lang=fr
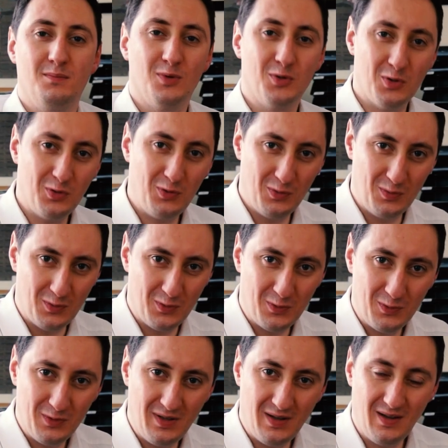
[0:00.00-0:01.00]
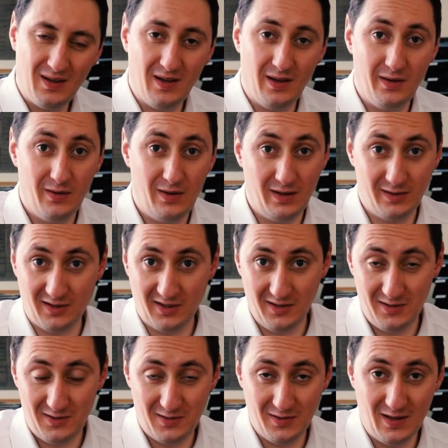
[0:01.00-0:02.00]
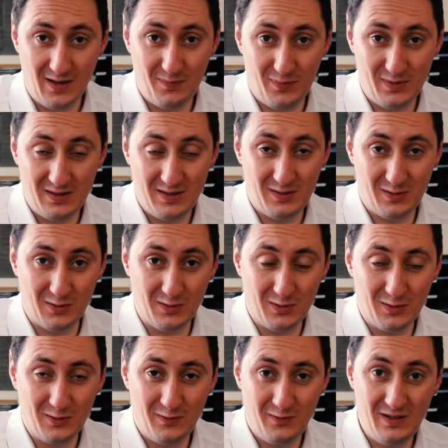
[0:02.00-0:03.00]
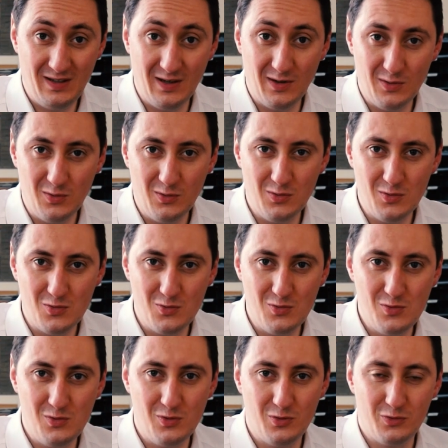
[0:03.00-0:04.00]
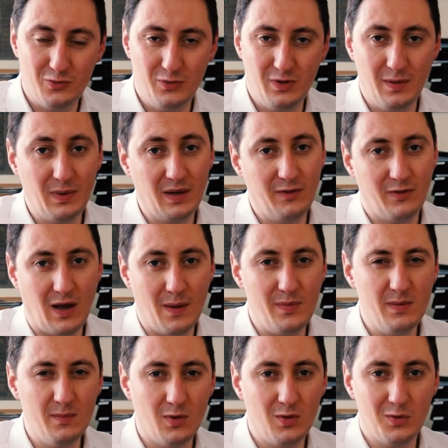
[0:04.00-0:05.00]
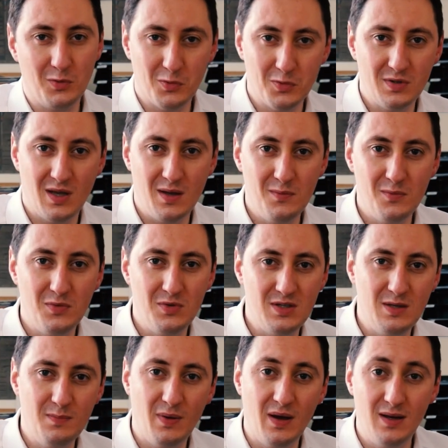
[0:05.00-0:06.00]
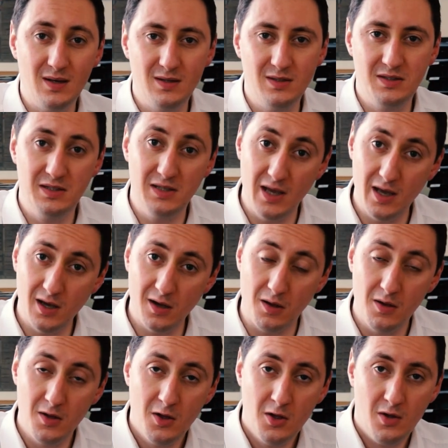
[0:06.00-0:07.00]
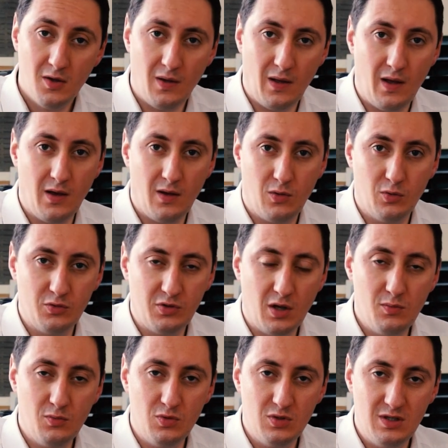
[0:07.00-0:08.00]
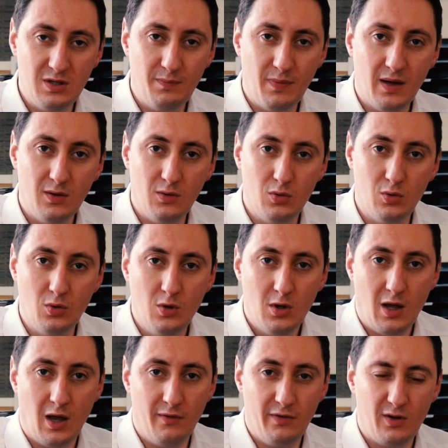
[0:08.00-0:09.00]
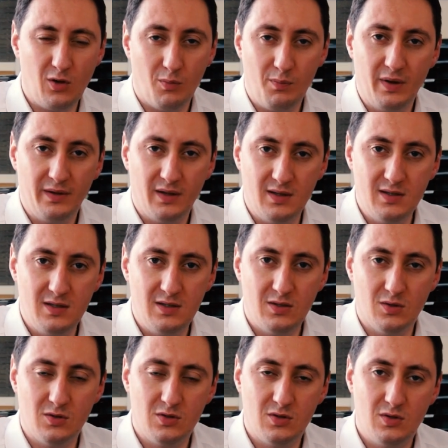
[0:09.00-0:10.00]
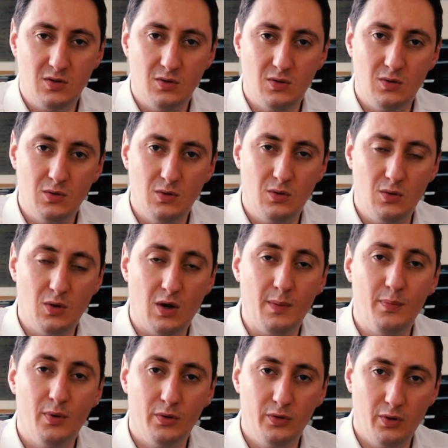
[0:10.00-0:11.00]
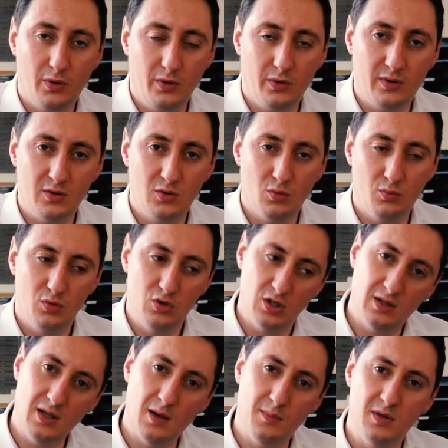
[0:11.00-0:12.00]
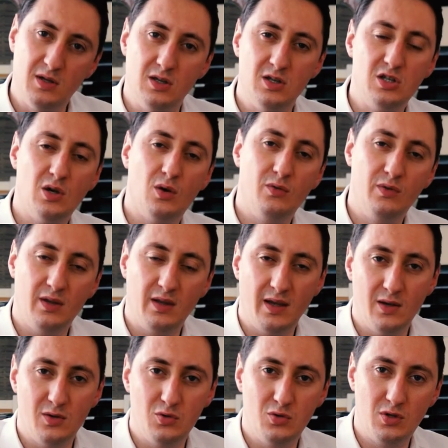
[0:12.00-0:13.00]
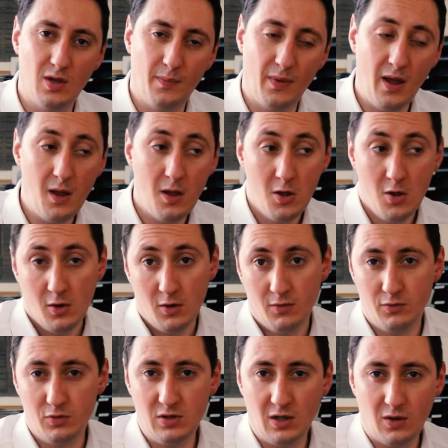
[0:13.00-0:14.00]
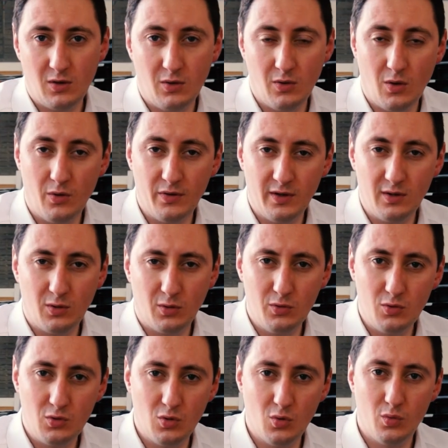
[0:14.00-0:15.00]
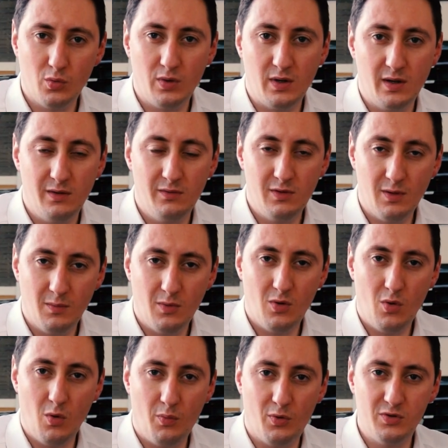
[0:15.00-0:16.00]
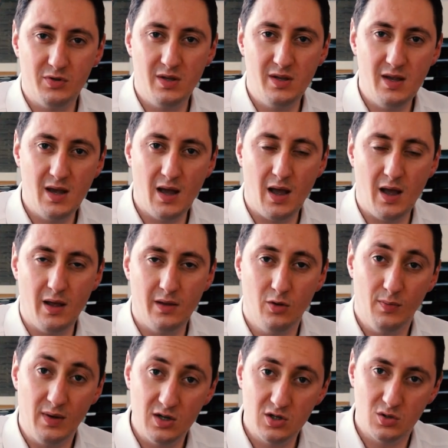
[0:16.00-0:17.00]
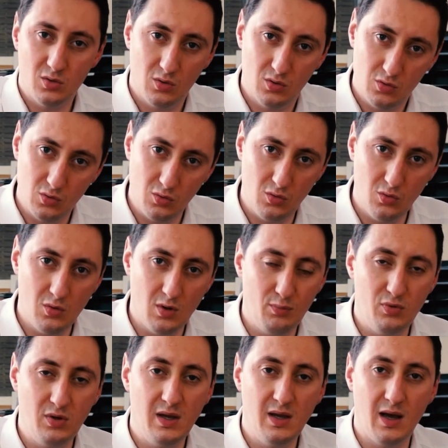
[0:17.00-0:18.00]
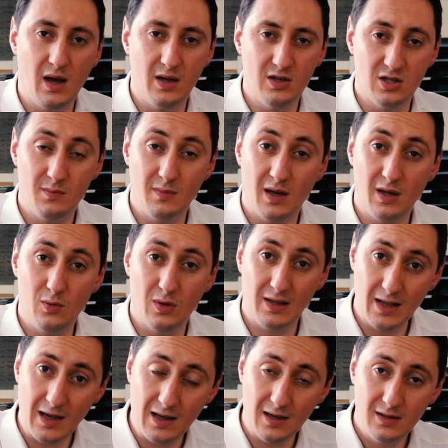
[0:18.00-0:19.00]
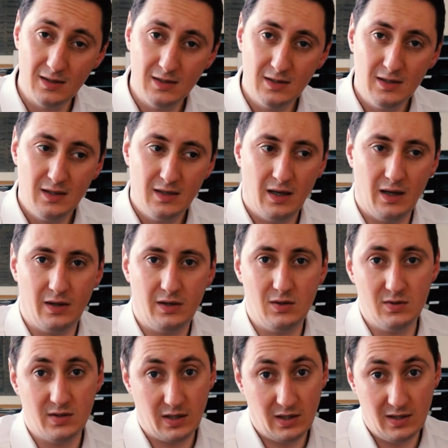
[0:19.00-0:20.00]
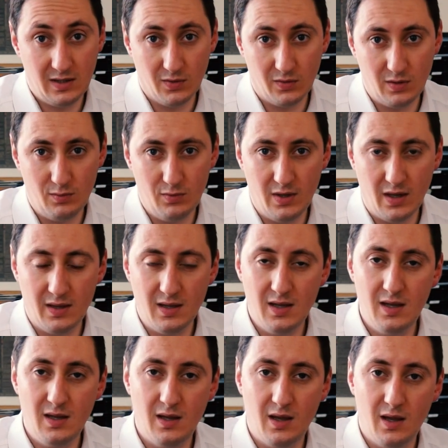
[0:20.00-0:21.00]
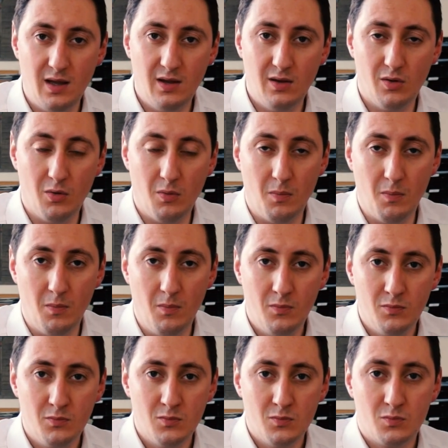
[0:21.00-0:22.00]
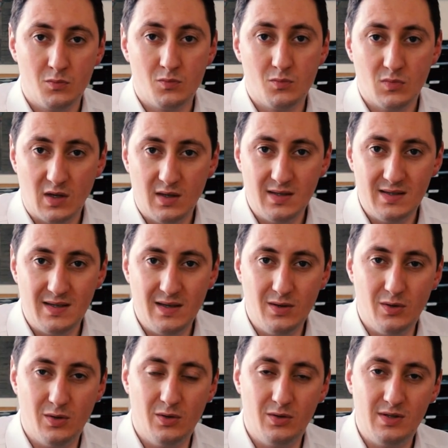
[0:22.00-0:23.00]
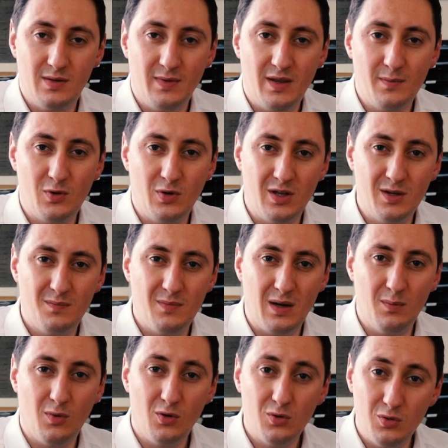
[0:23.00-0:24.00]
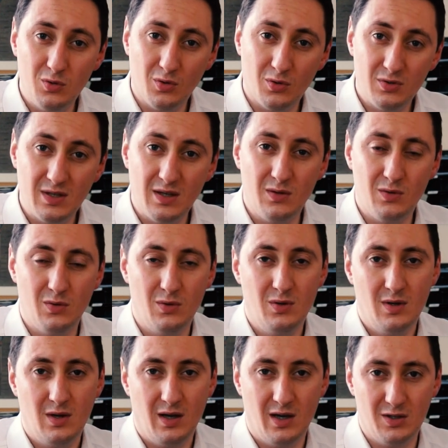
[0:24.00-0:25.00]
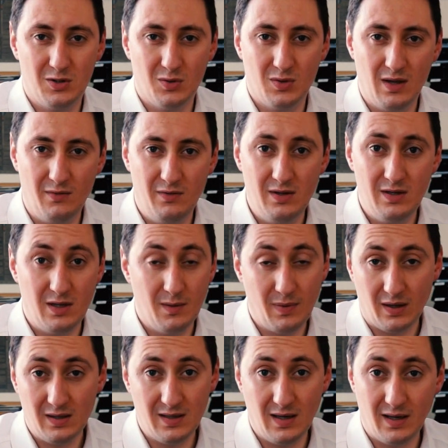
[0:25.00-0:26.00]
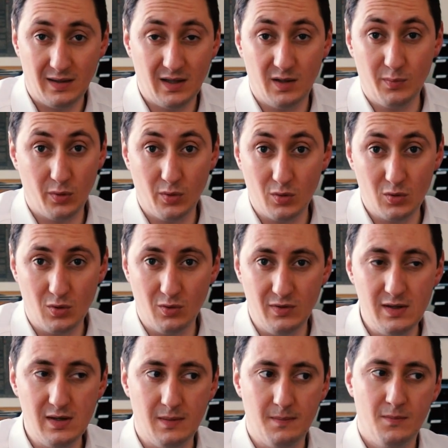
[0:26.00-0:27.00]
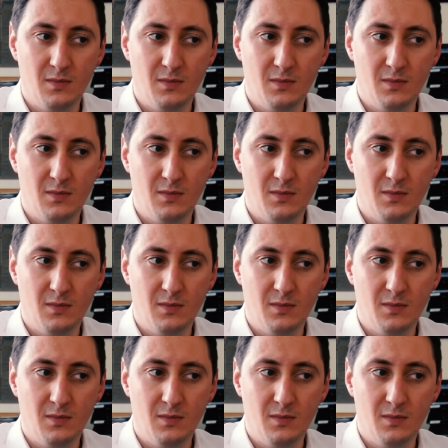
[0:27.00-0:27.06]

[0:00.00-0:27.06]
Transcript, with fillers: Bonjour tout le monde, euh, la traditionnelle petite euh, vidéo où je vous débriefe rapidement le conseil municipal d'hier, un conseil municipal euh, avec en plat de résistance le, rapport d'orientation budgétaire, mais j'y reviendrai juste après. Vous dire qu'en introduction, on a évidemment procédé à un hommage soutenu, appuyé à Jeanne-Marie Wattelard, qui nous a quittés en début d'année, et euh, c'est Madame Colette Malbranc, une ancienne euh, agent de la ville qui est partie à la retraite pendant le Covid.